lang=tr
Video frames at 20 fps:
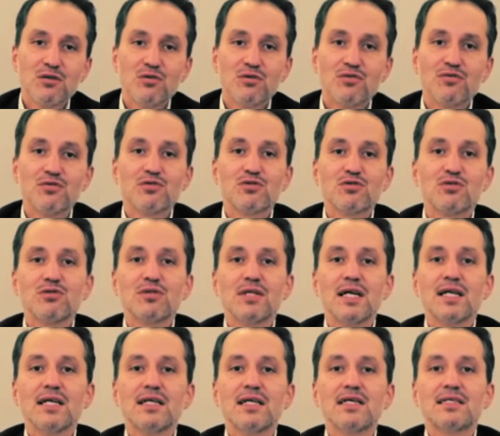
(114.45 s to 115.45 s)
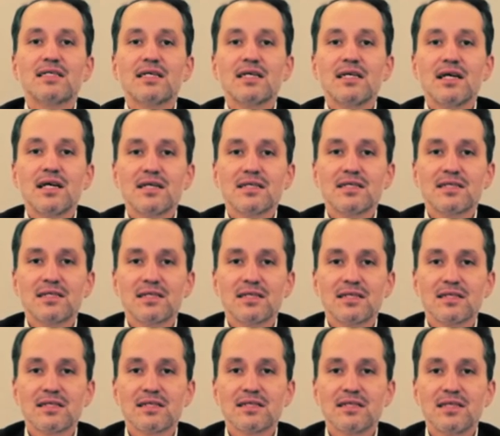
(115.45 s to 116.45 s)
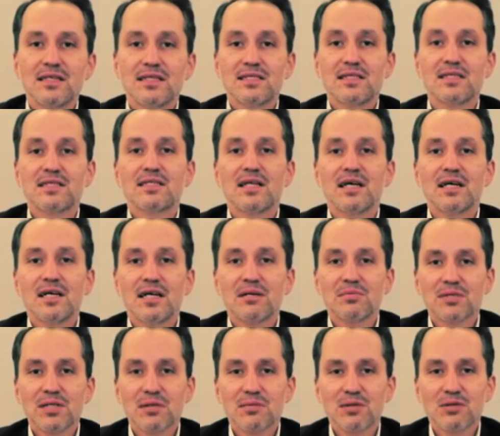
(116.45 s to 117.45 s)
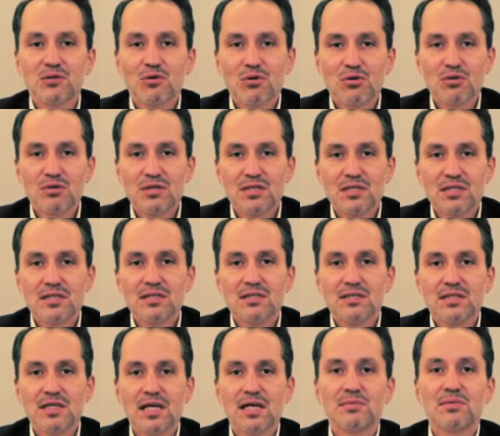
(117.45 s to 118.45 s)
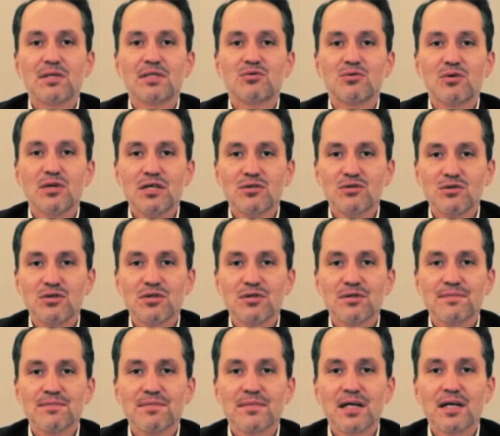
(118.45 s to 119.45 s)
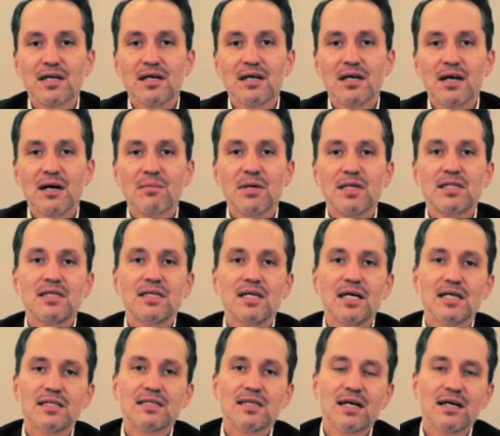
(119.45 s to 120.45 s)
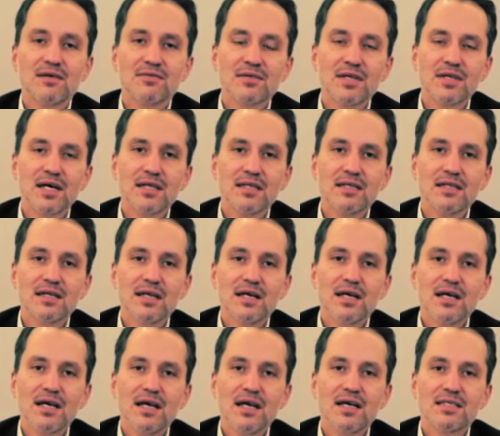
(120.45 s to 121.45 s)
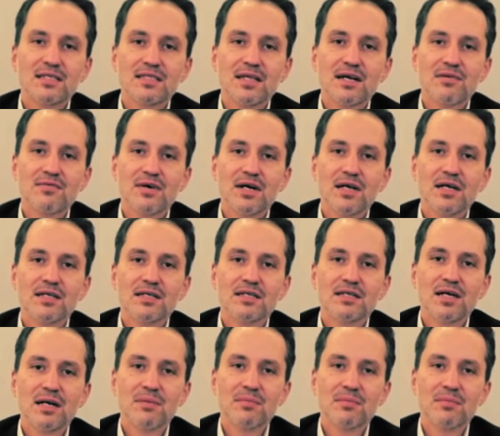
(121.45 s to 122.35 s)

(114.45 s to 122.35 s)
Nüfusun neredeyse yarısı istisna kapsamında olduğu için serbest dolaşıyor ama diğer taraftan esnafa